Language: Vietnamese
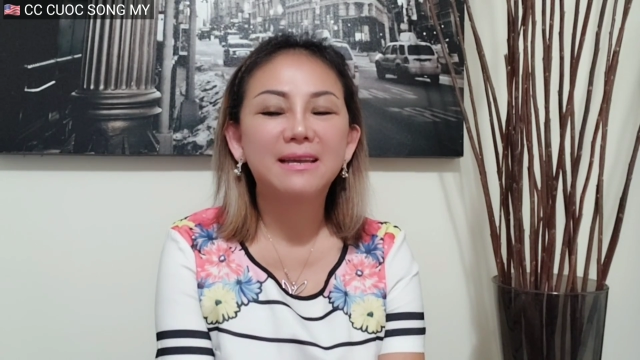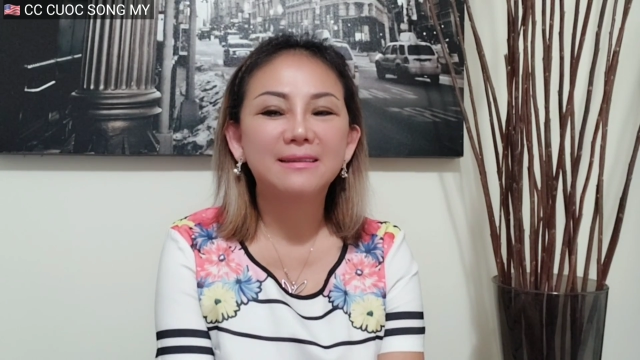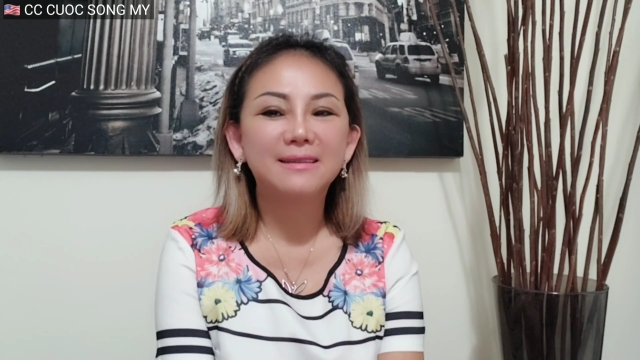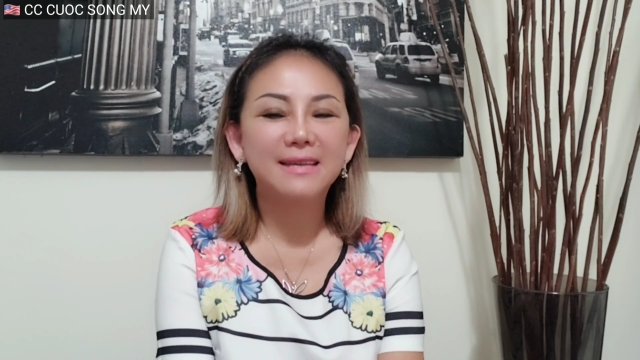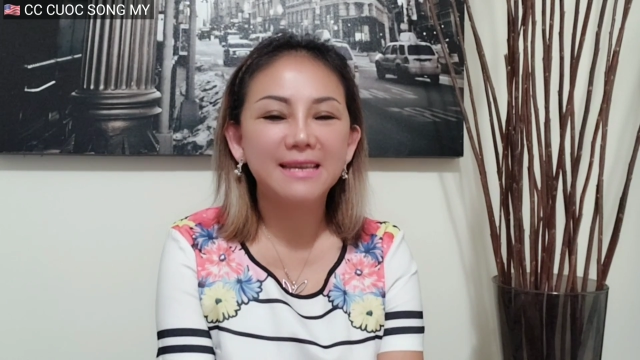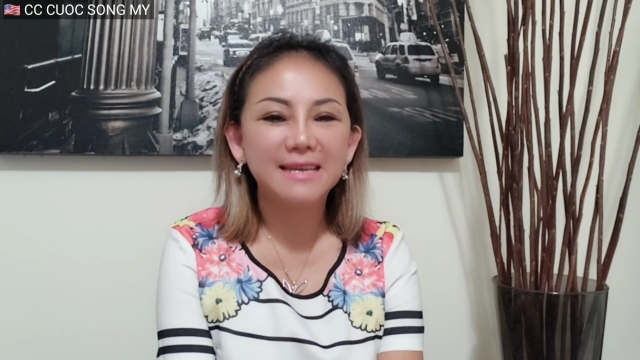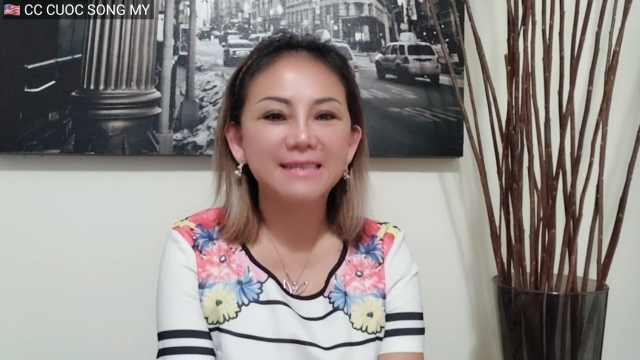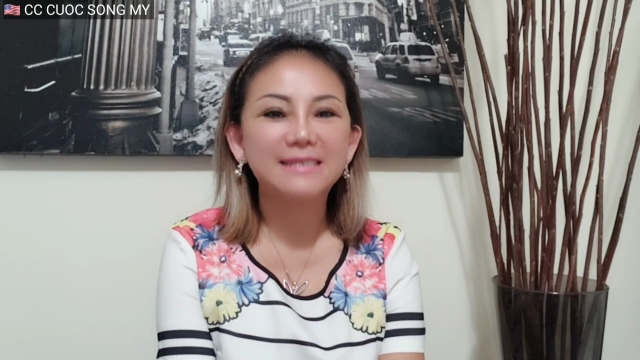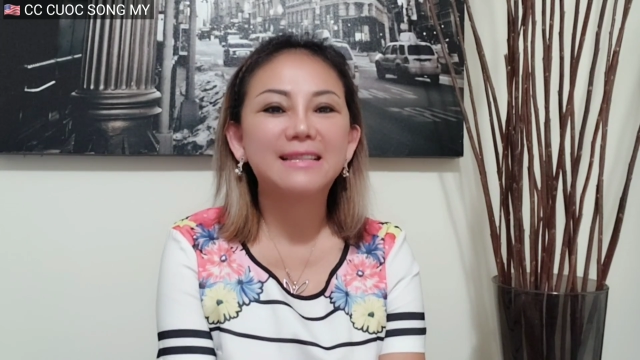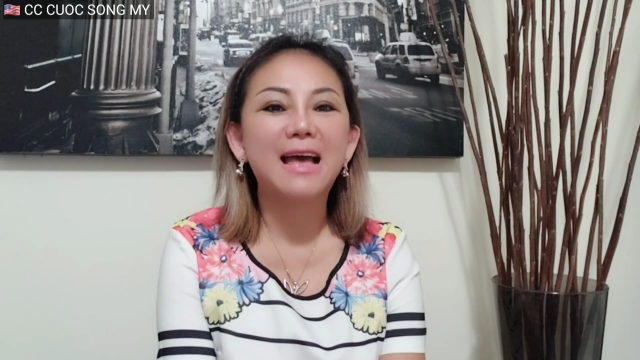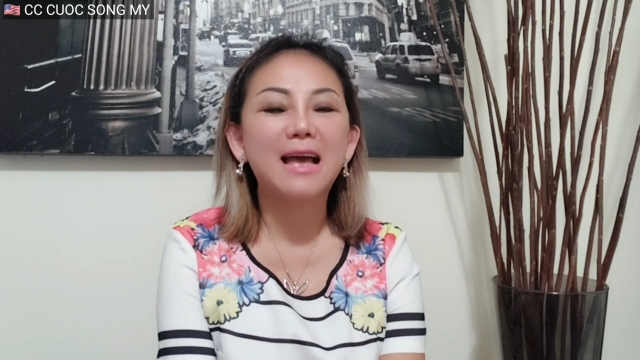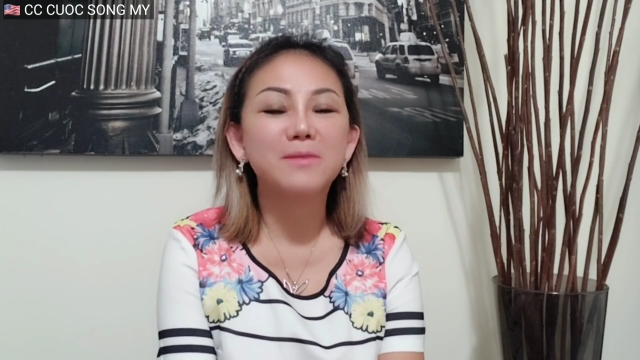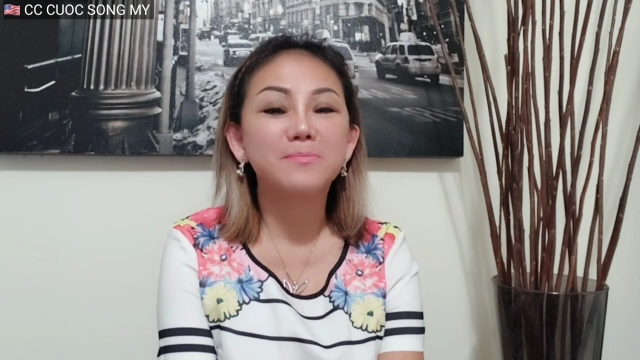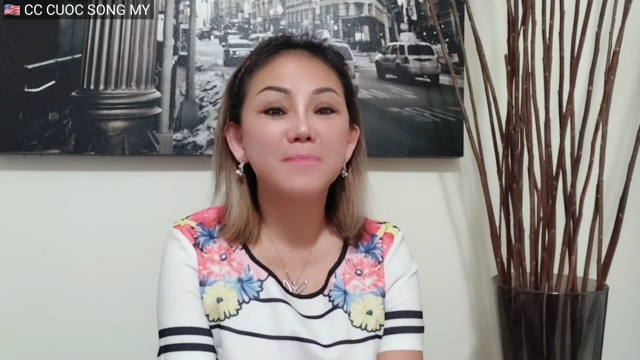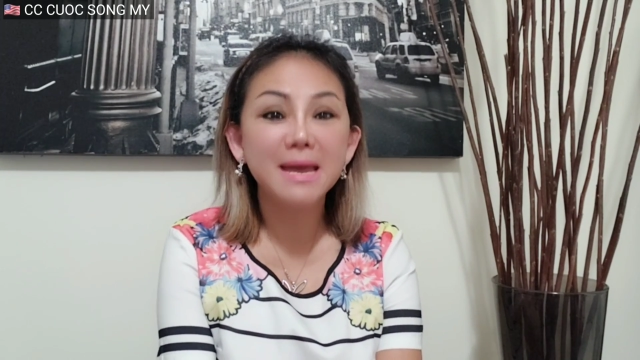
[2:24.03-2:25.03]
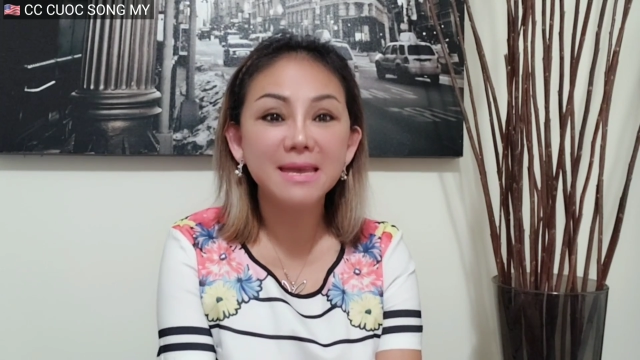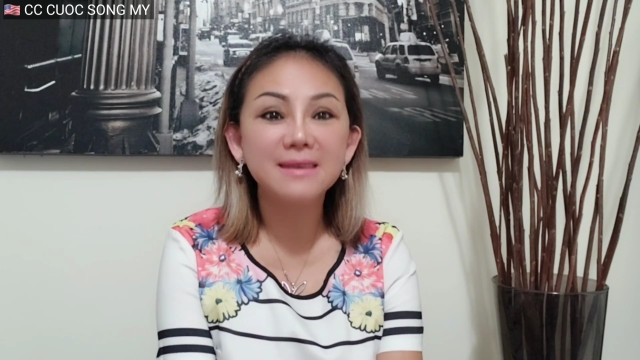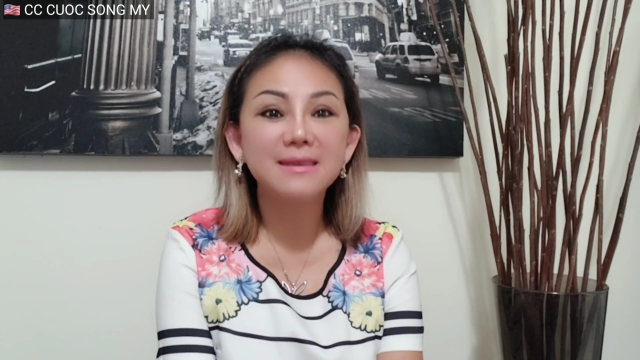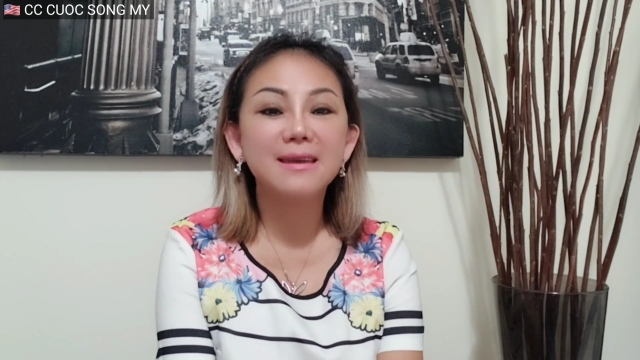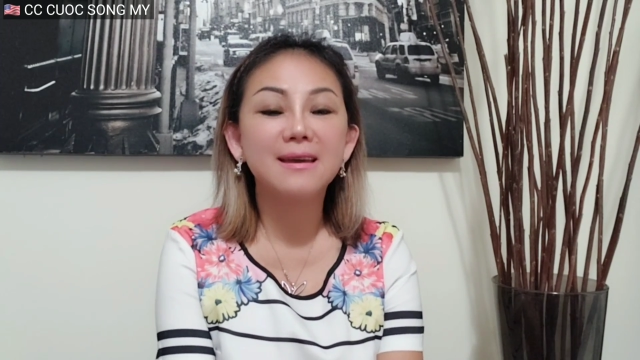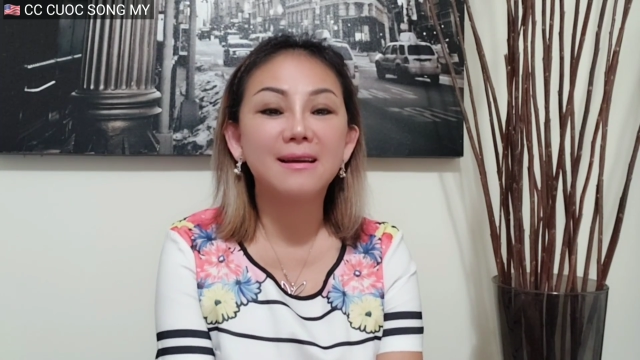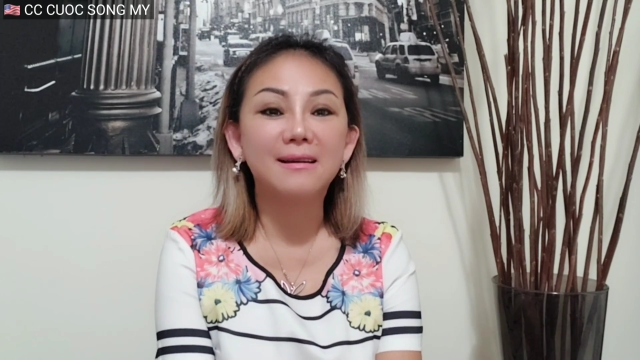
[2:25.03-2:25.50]
Thì hiện tại bây
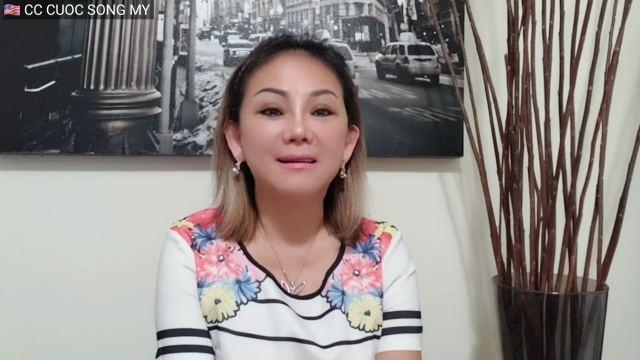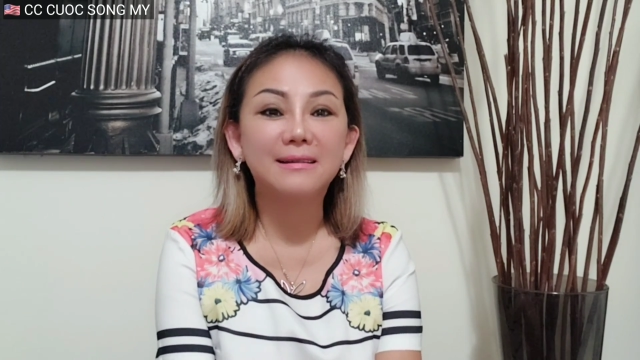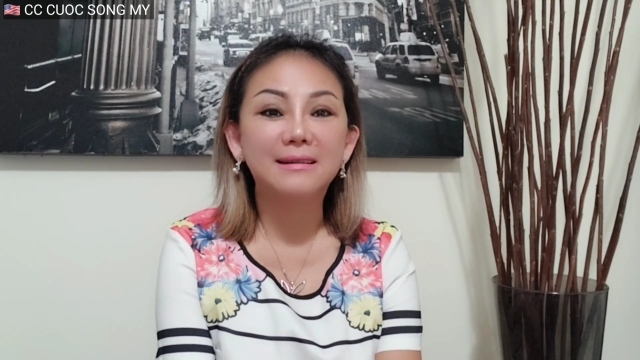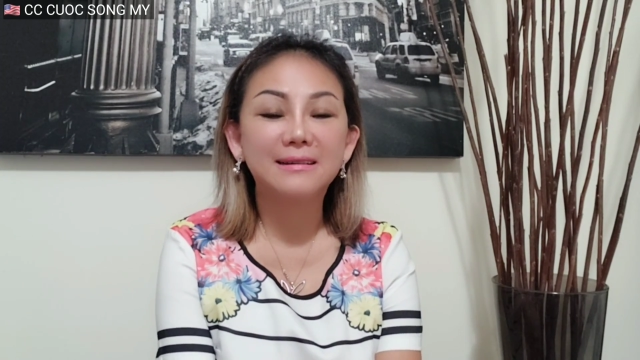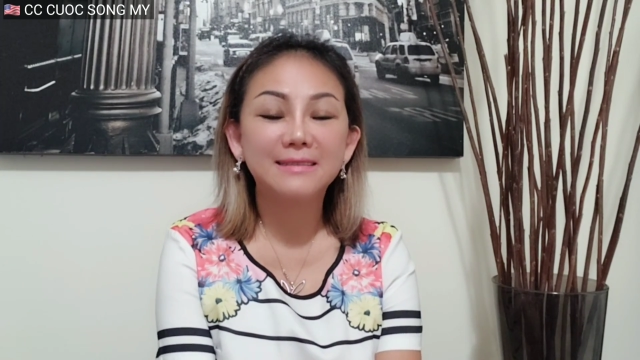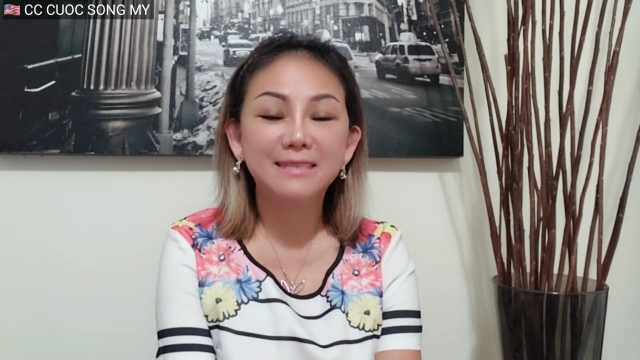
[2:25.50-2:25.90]
giờ